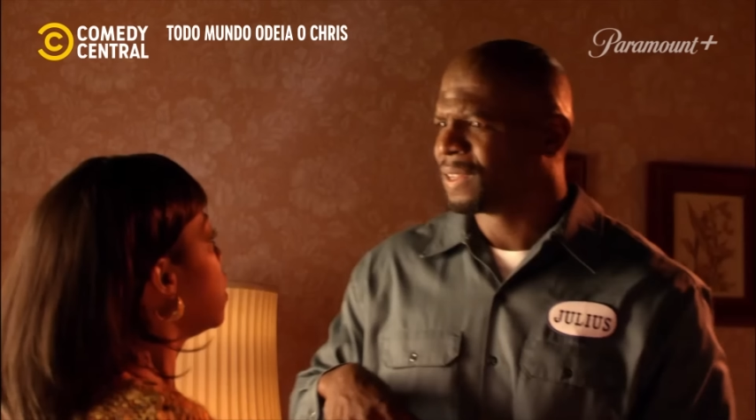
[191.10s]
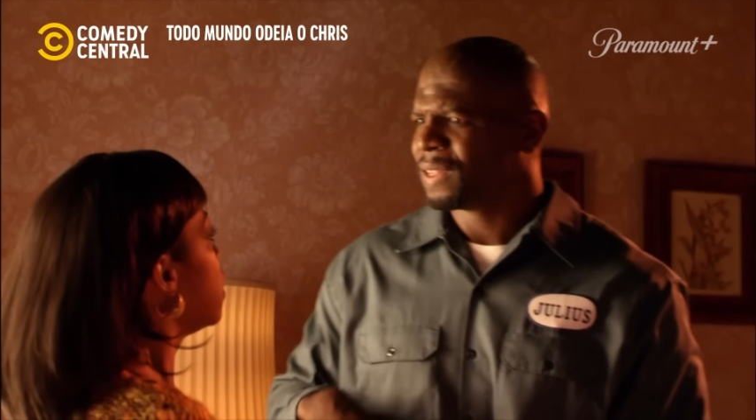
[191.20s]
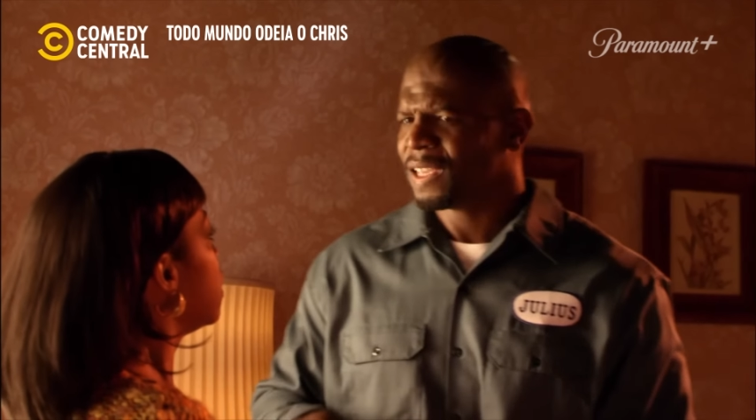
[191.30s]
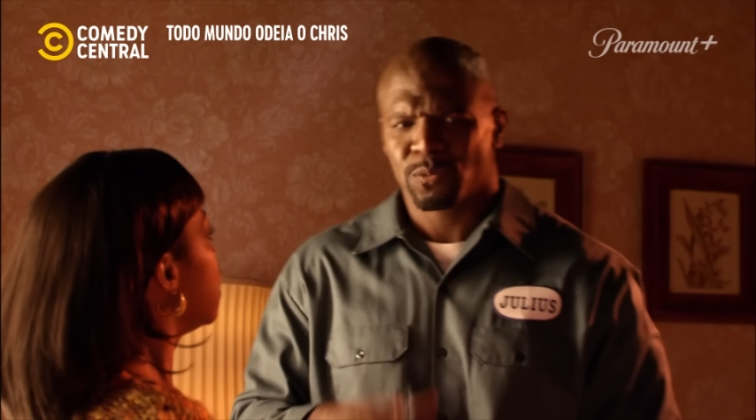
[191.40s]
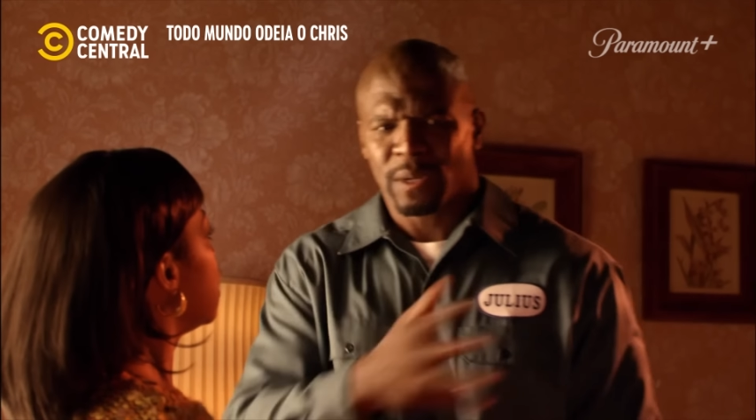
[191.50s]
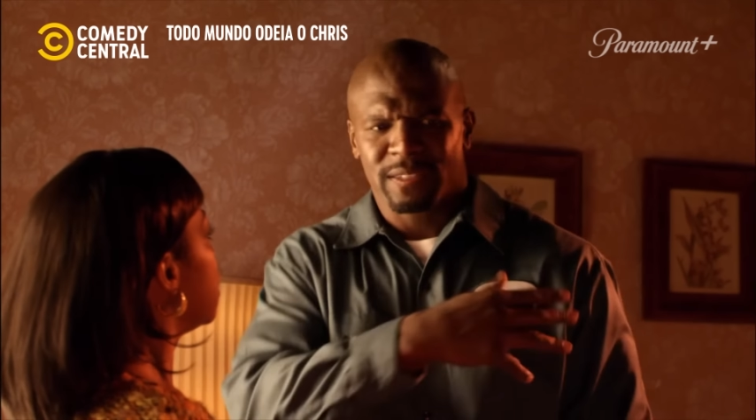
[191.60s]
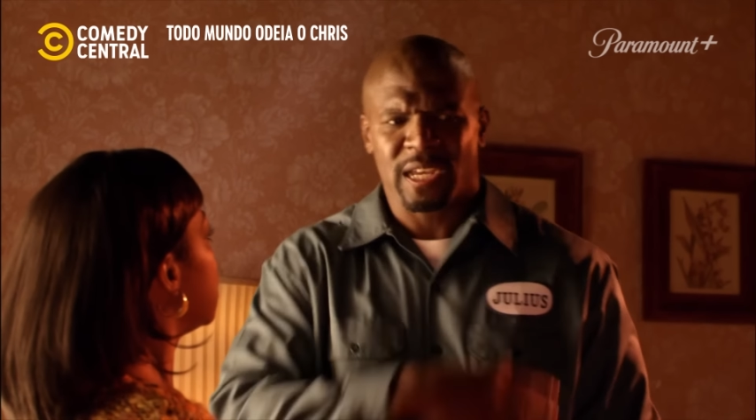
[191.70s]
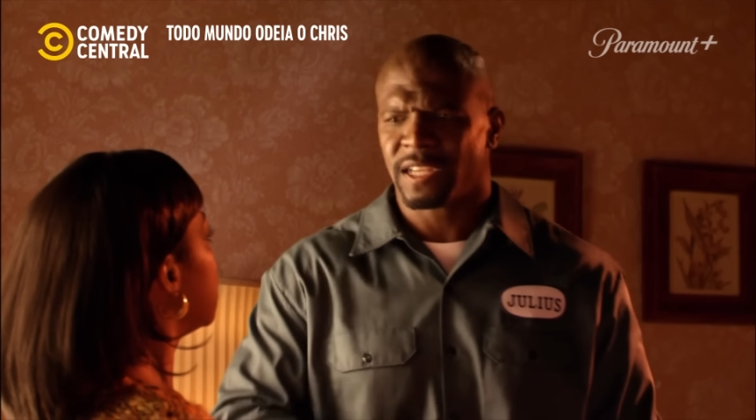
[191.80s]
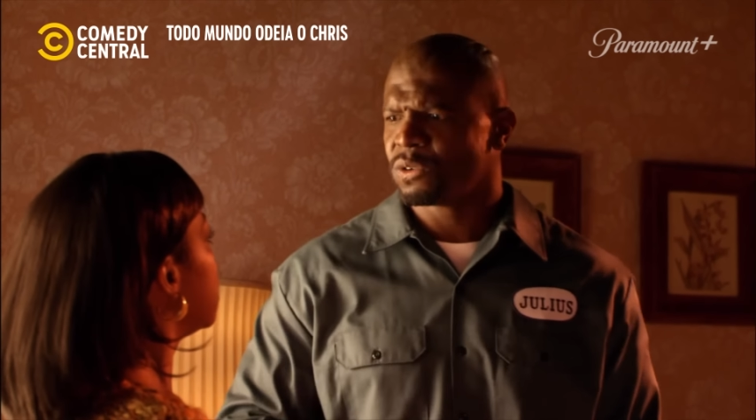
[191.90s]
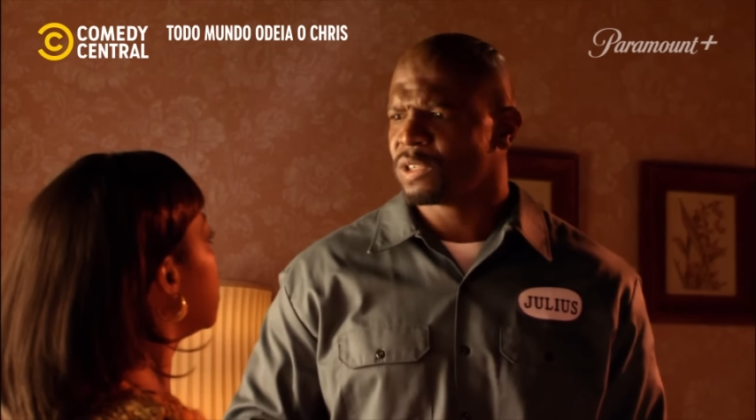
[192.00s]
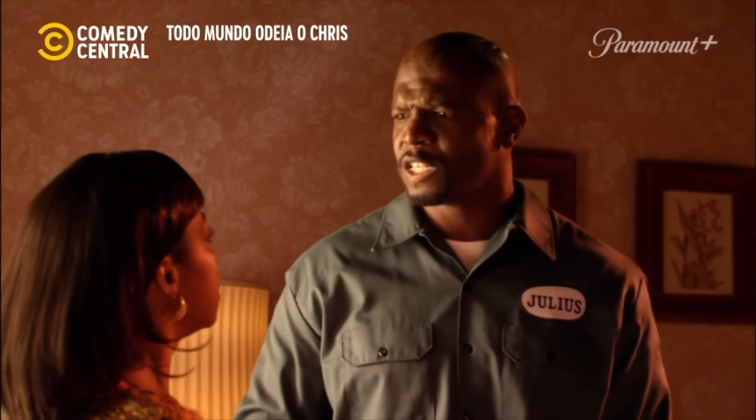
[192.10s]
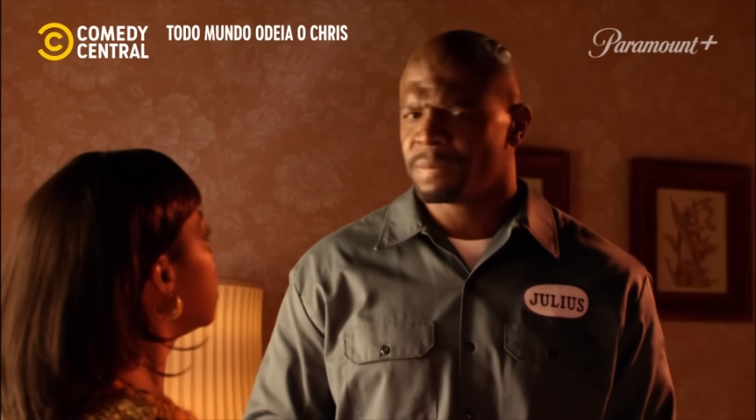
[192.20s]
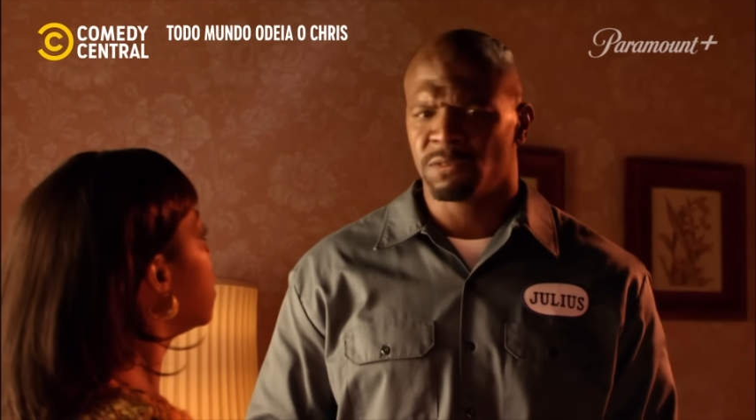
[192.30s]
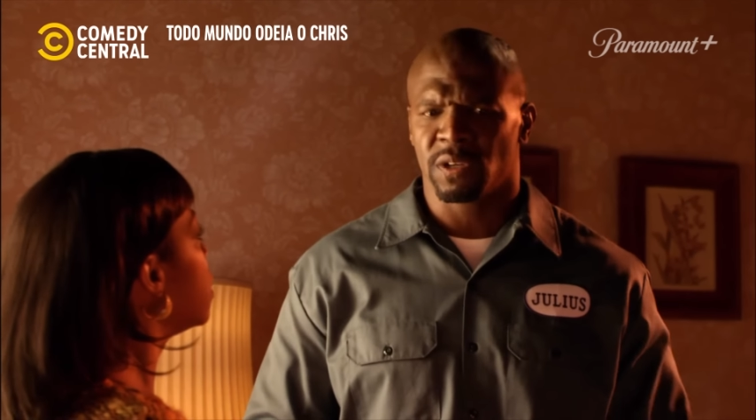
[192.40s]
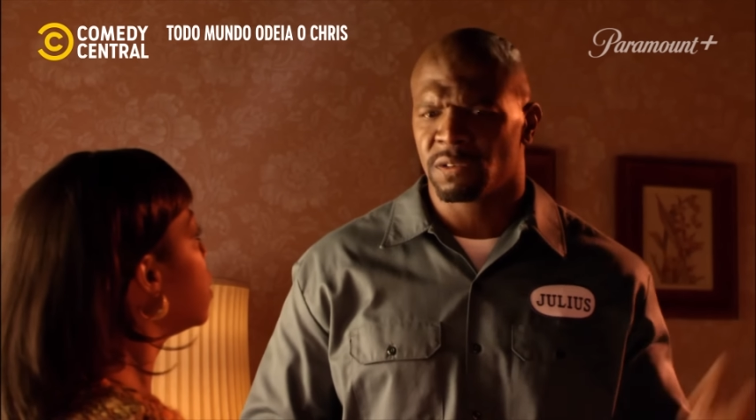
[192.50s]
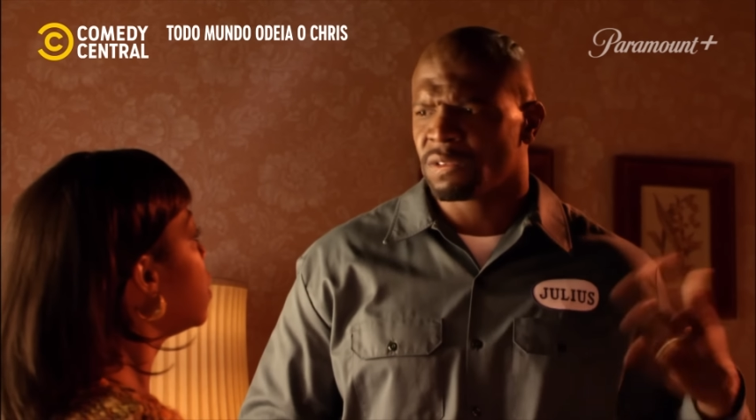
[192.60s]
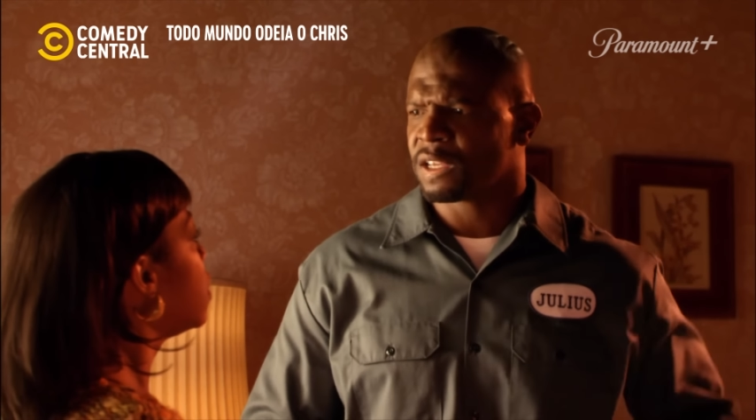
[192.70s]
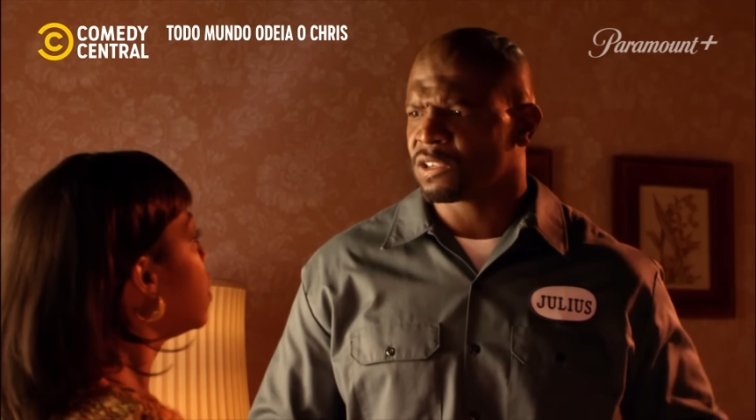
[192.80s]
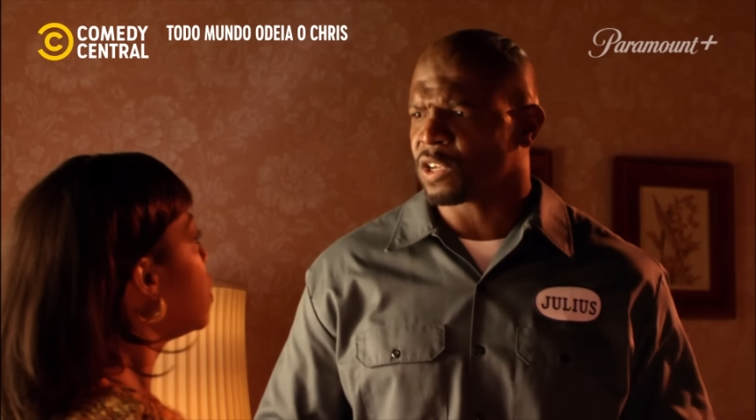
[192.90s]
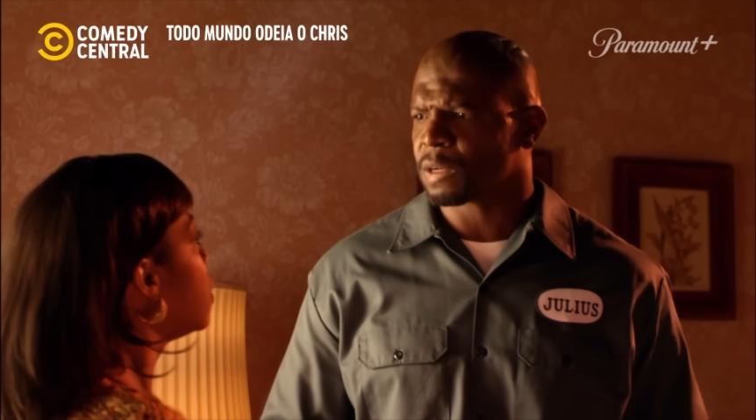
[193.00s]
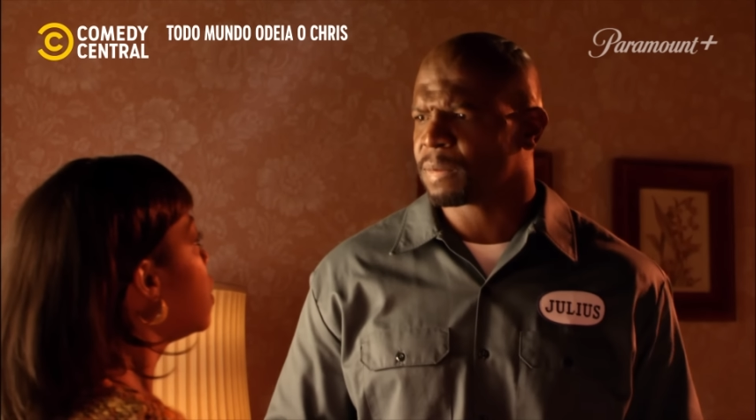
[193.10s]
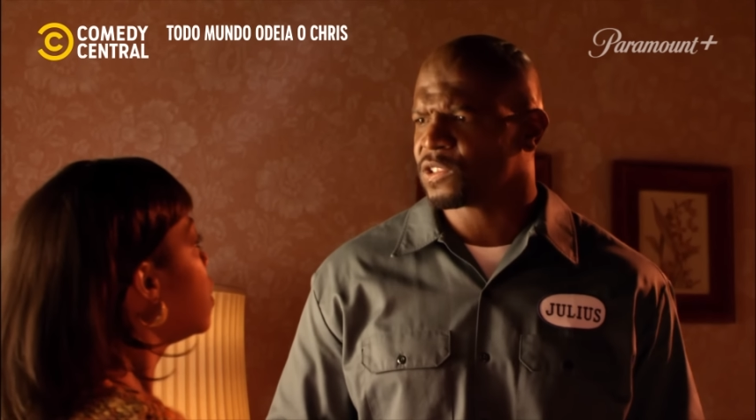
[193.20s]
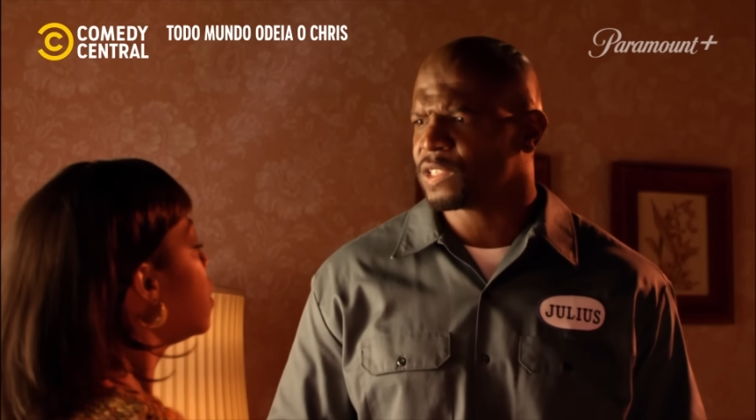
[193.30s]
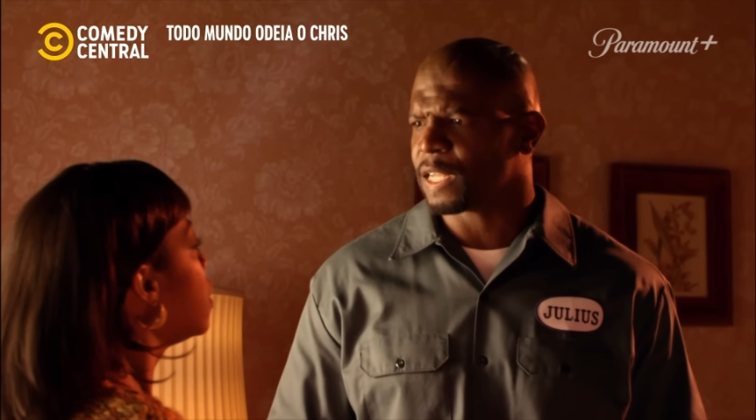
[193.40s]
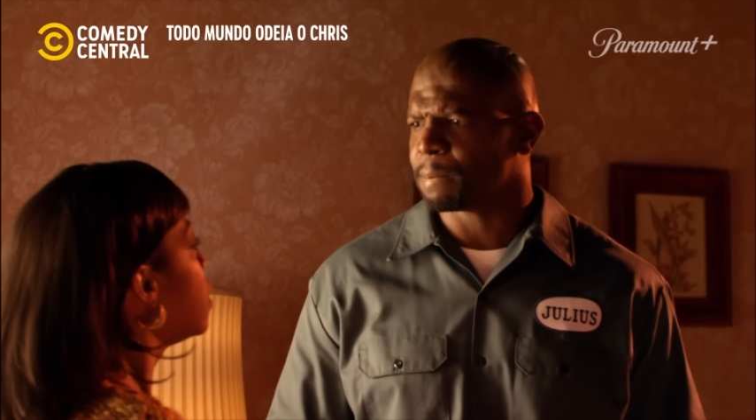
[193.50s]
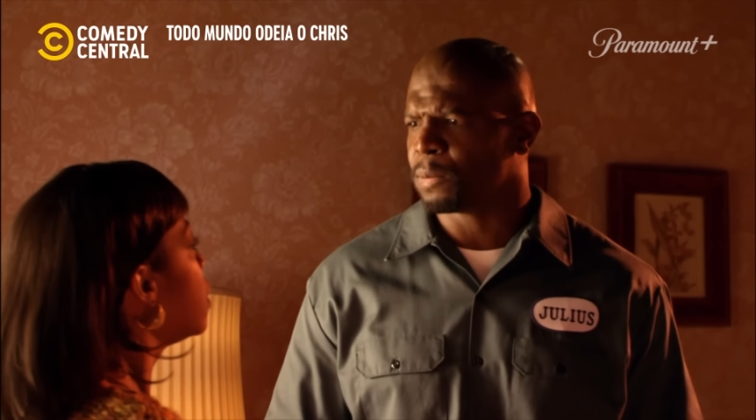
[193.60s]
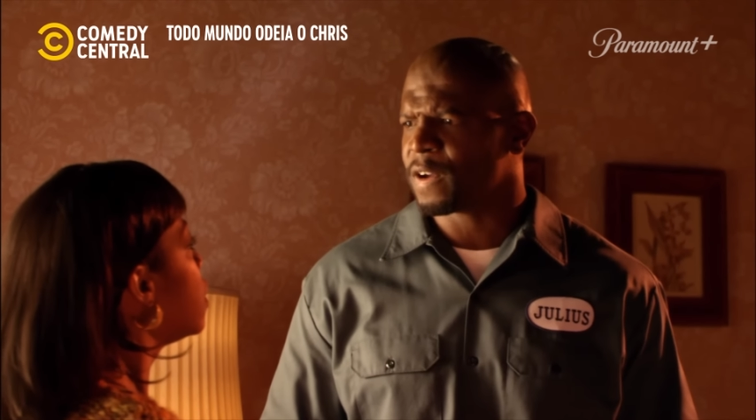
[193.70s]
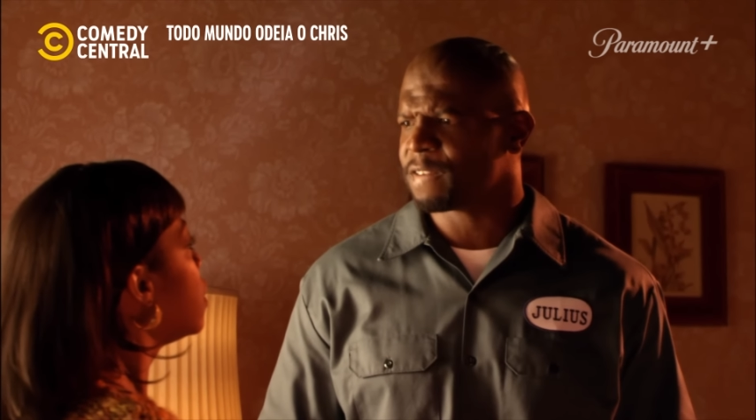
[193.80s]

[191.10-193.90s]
coisas que a tony anda por aí falando pras pessoas que tem um